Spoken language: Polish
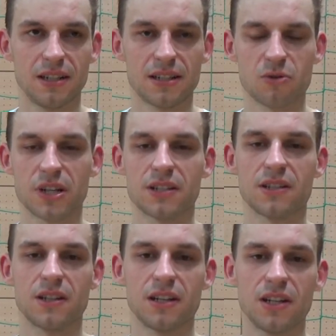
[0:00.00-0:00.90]
cały
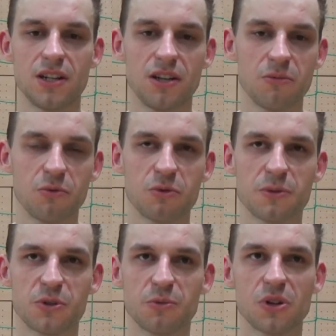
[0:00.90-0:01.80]
czas e, mówi,
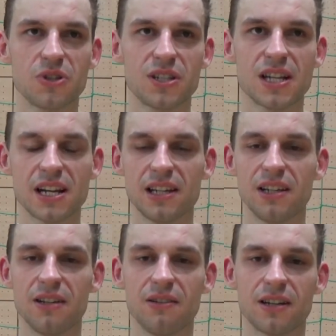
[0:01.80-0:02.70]
żebyśmy
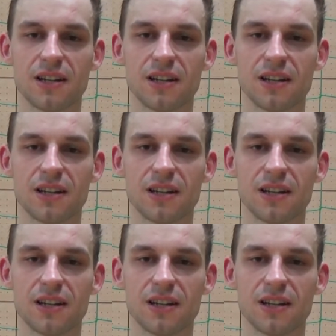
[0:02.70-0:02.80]
docisnęli, e,